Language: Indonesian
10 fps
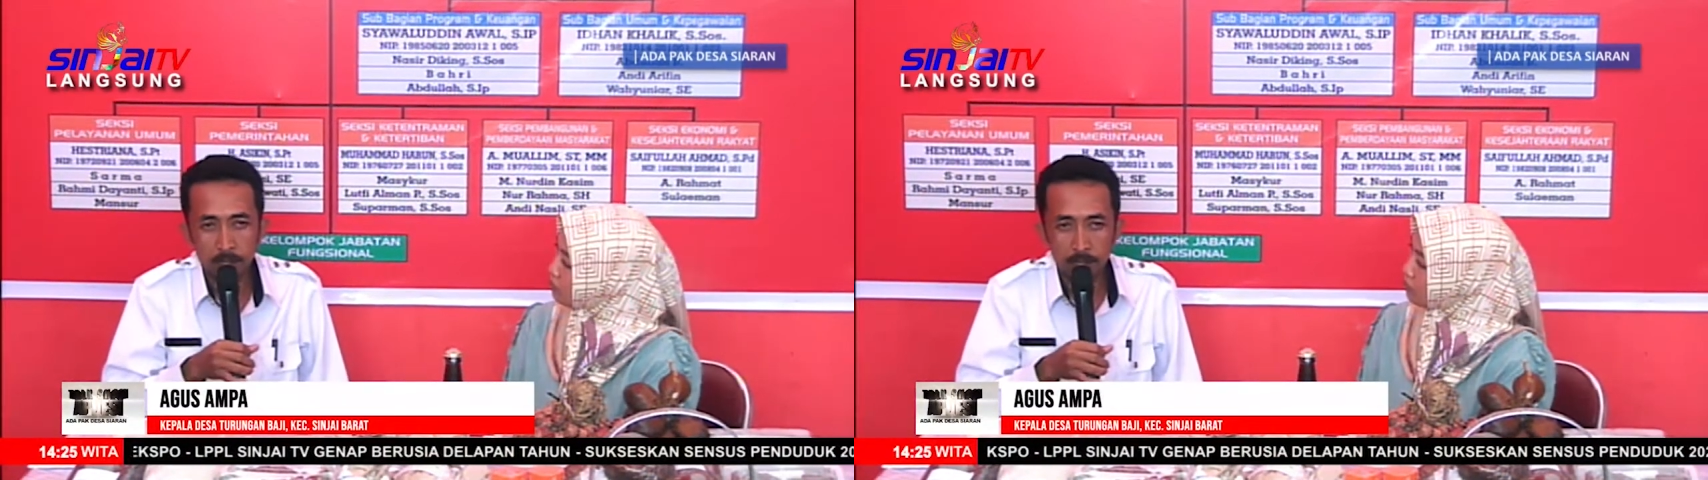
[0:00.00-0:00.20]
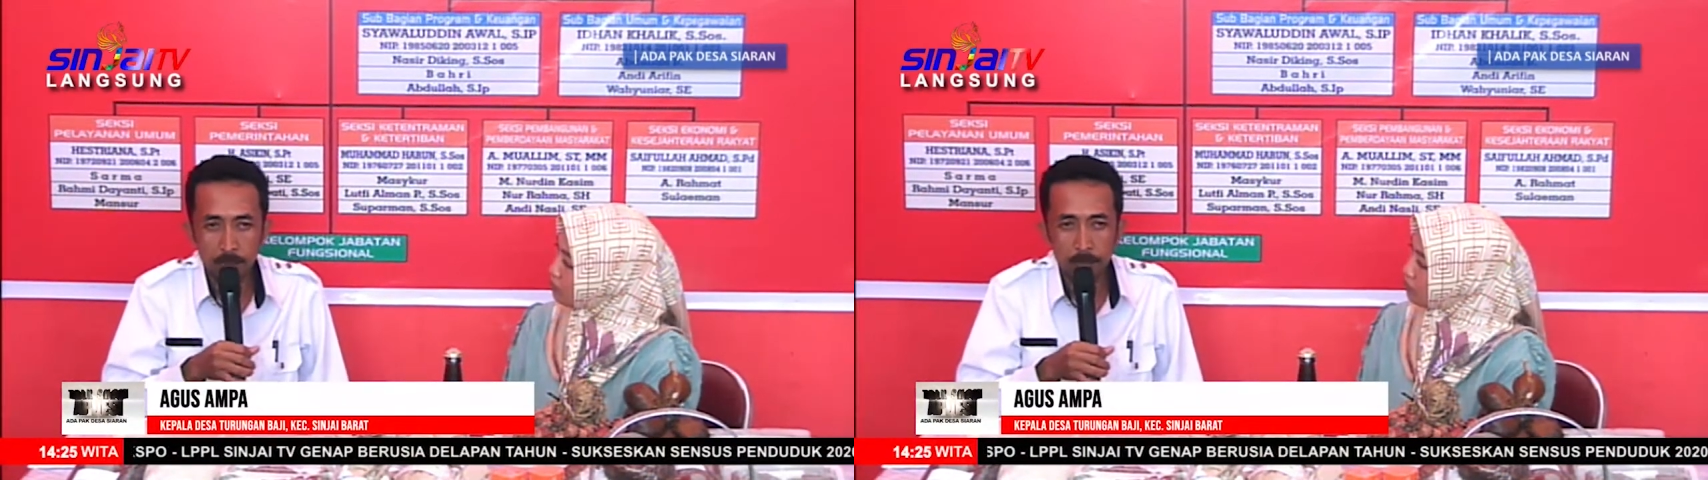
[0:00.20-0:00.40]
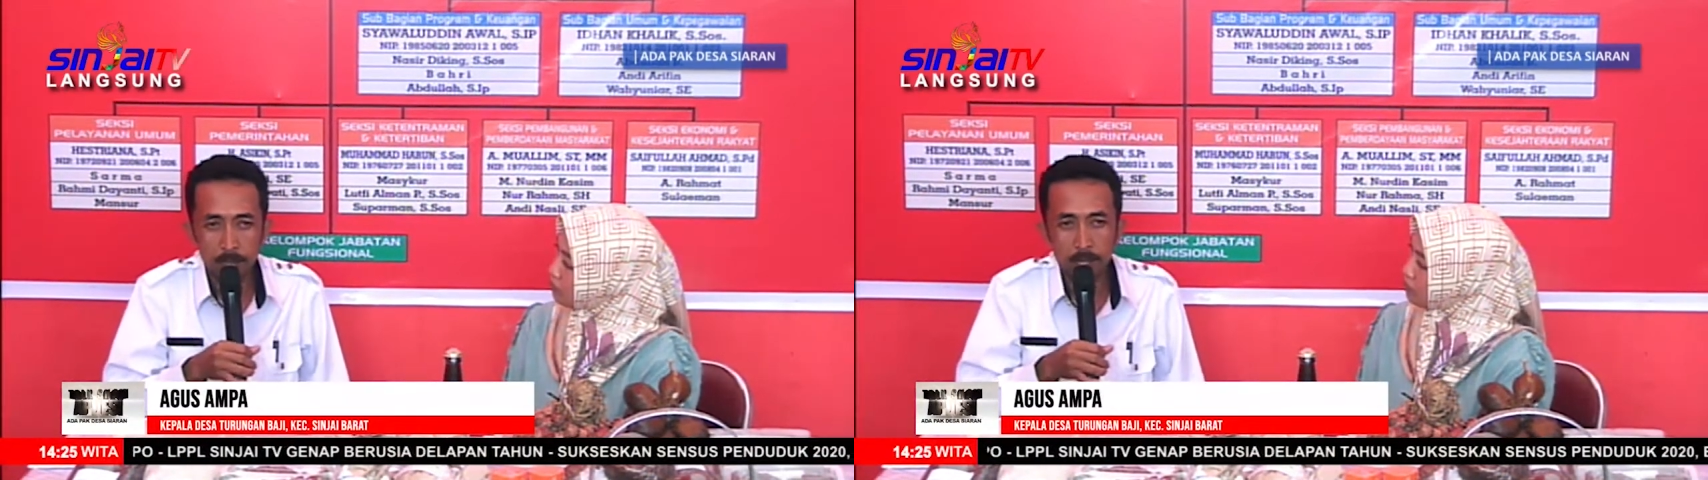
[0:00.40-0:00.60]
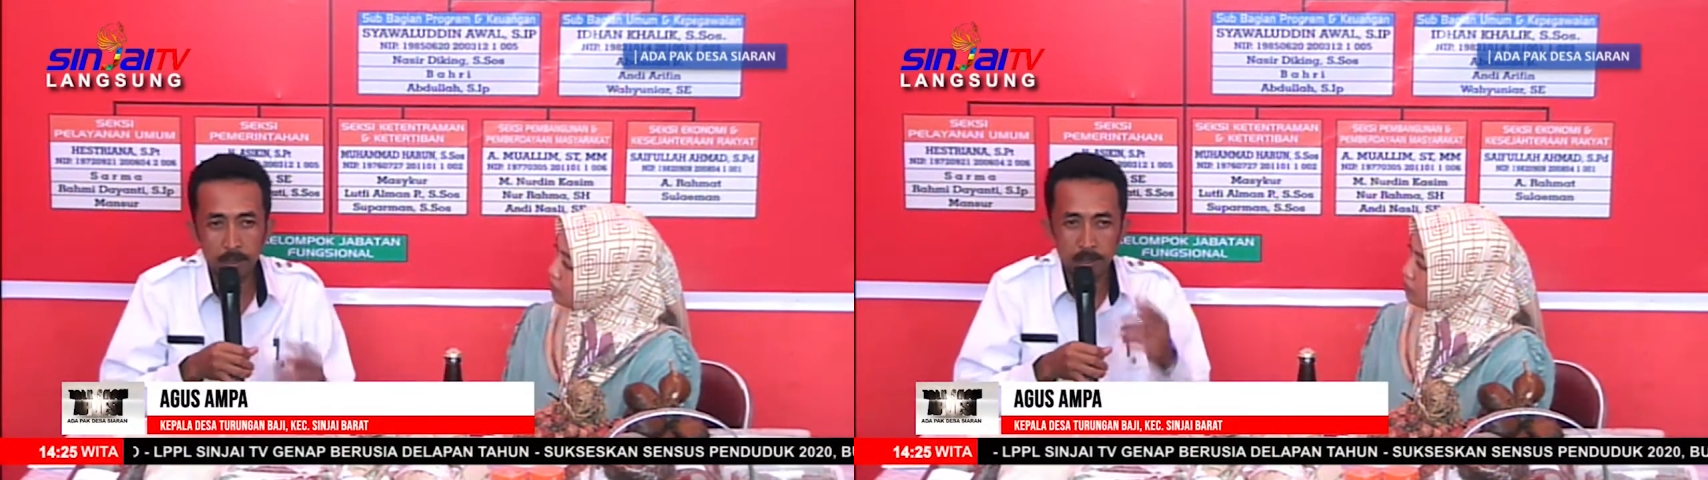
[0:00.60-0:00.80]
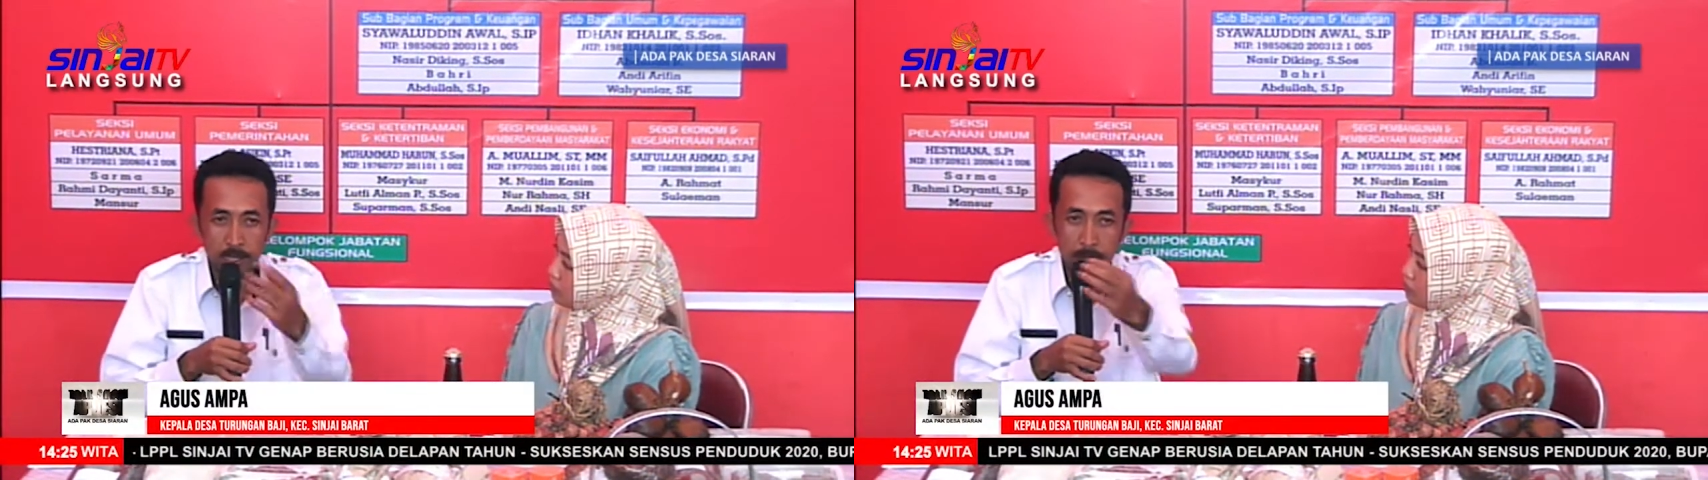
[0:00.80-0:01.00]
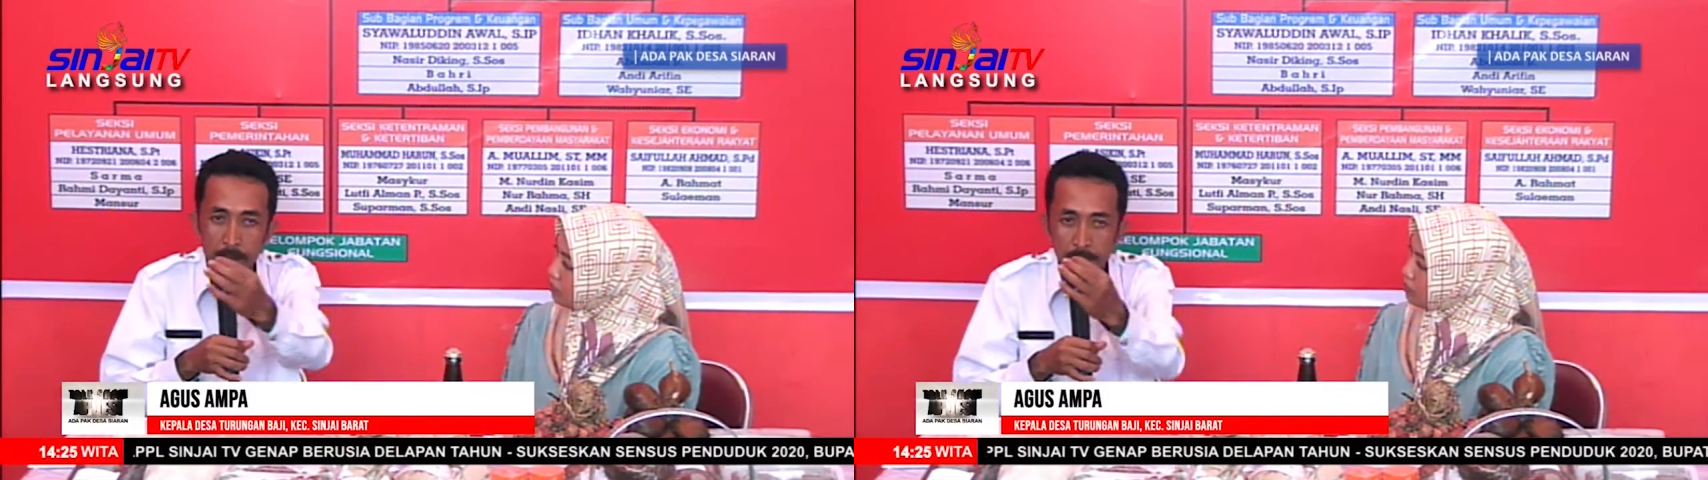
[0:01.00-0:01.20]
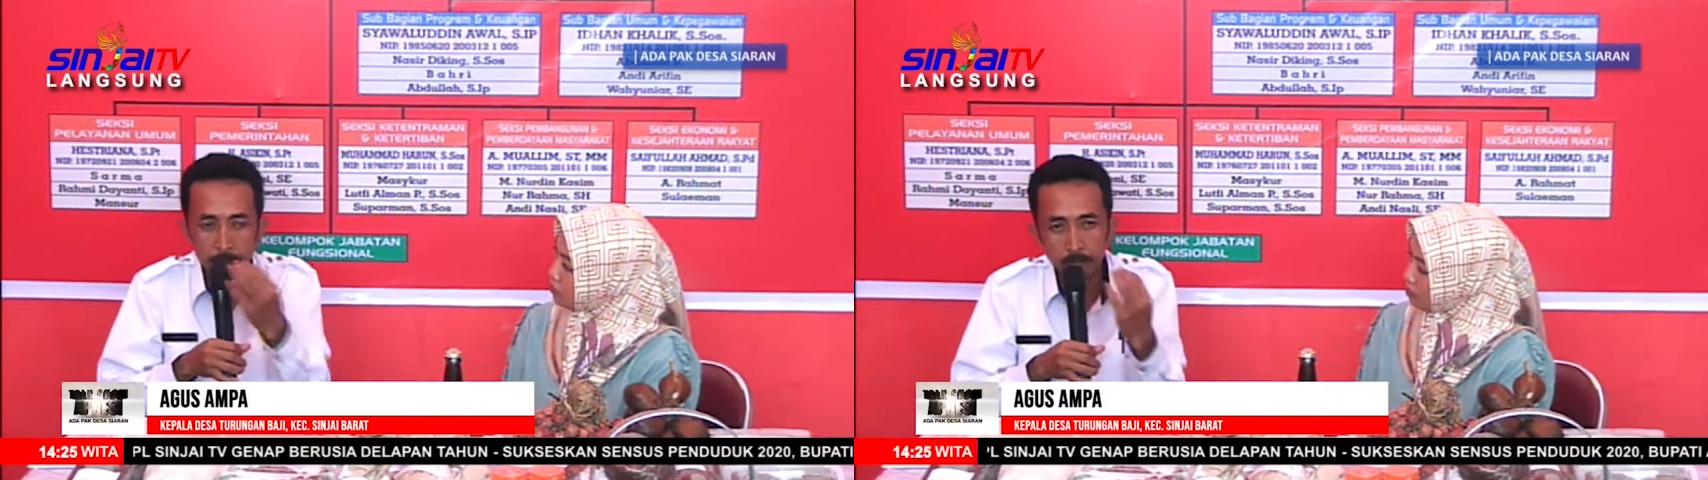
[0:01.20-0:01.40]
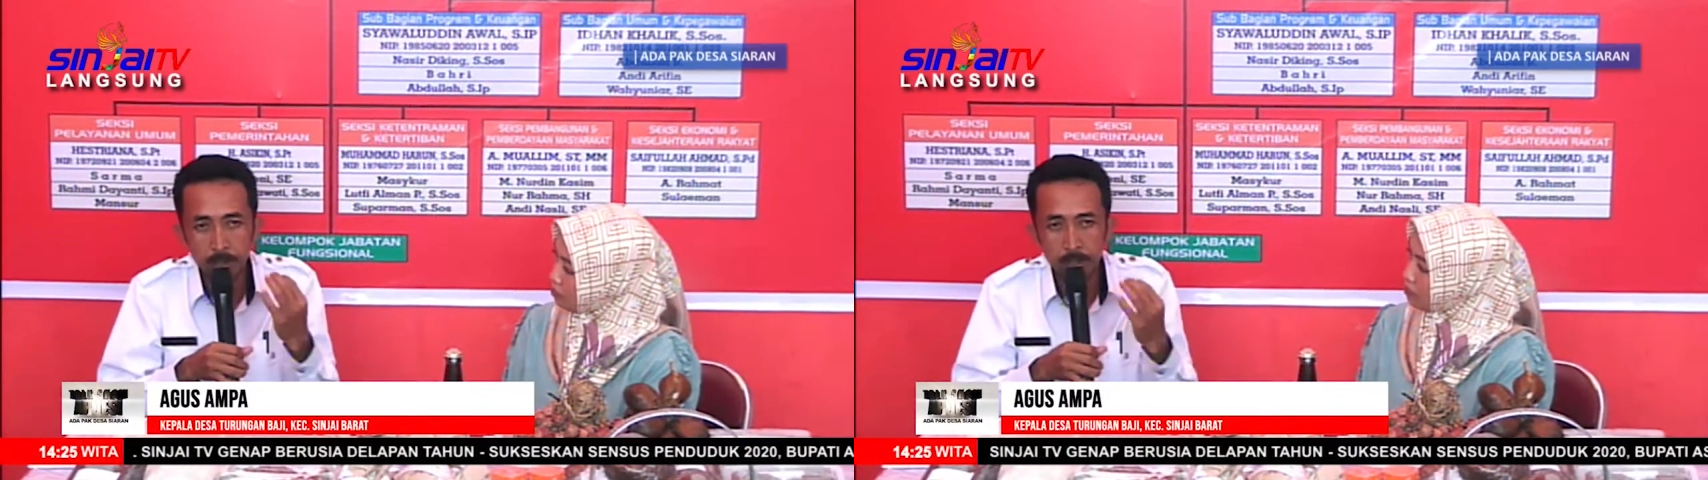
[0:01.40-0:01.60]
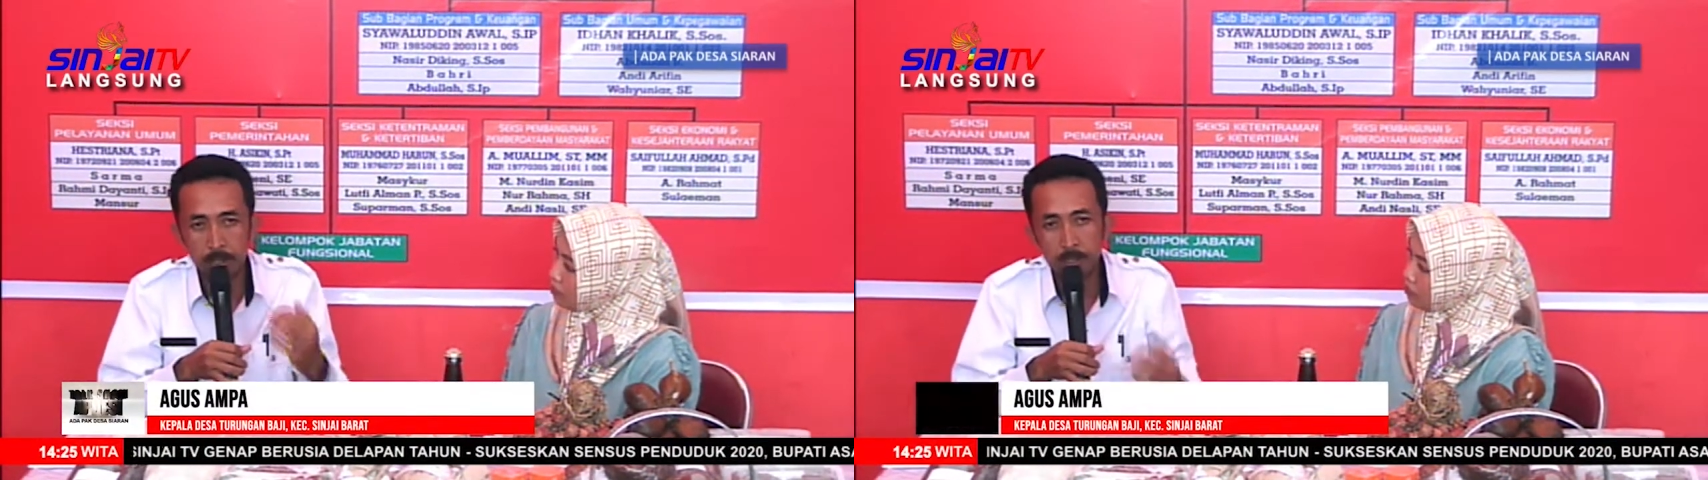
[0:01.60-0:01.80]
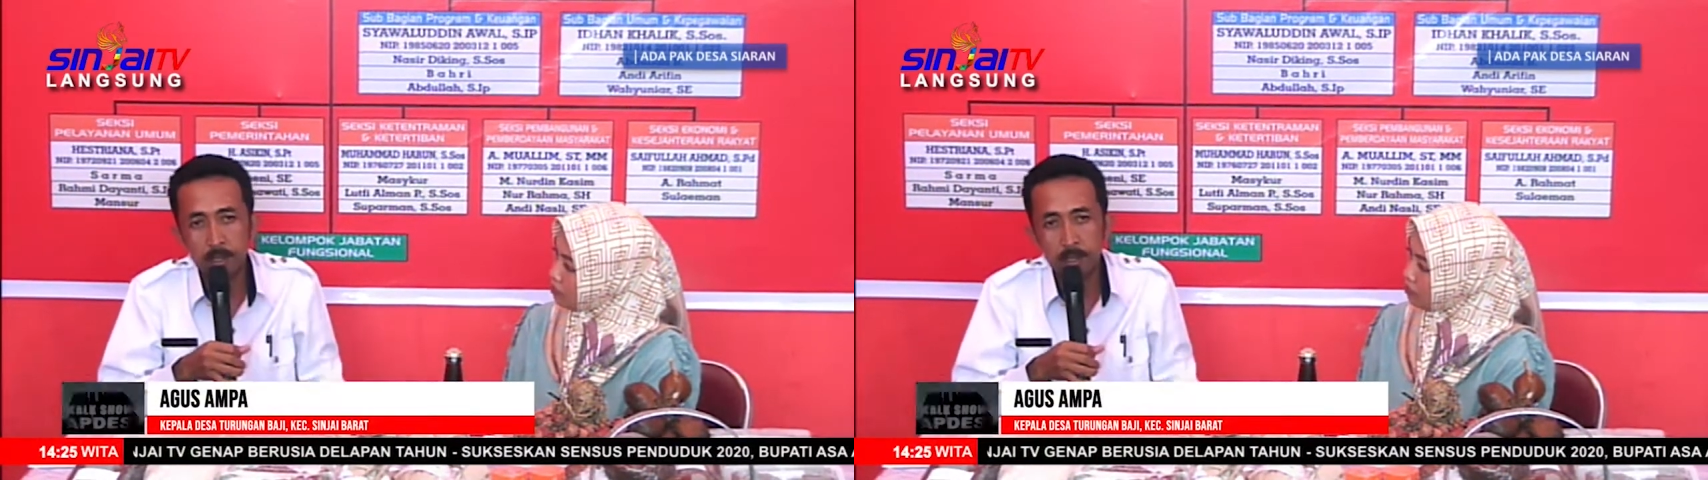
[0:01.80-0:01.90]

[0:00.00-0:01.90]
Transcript: kecamatan Senja Barat masuk ke